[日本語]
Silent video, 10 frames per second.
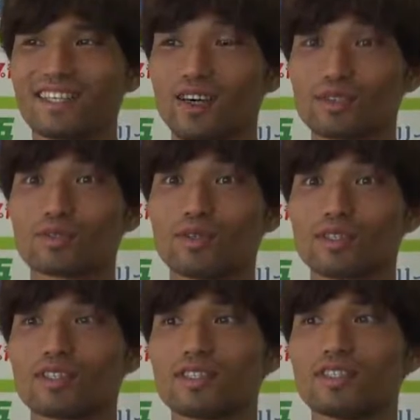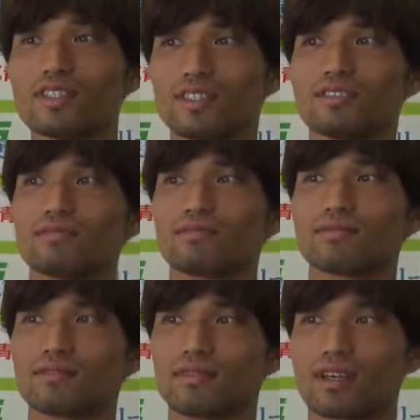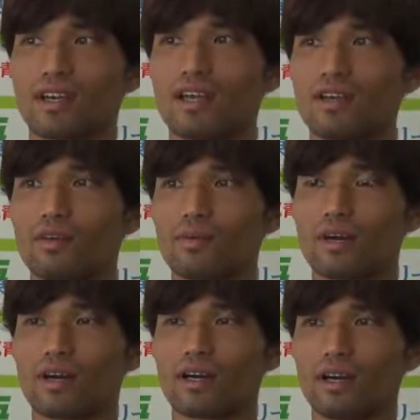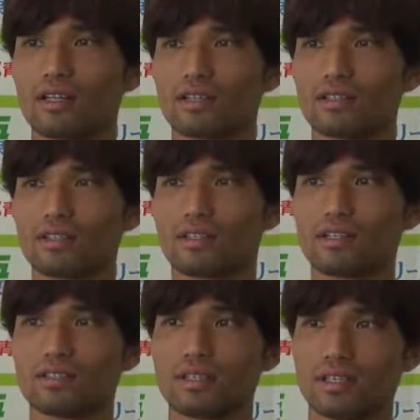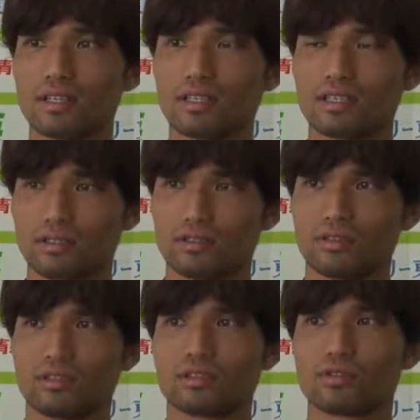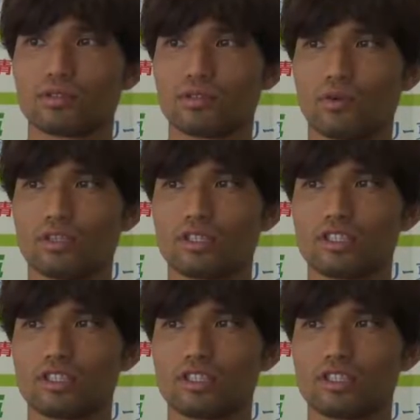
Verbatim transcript: あすごくなんか栄養も考えてくれてるって、うん、すごく美味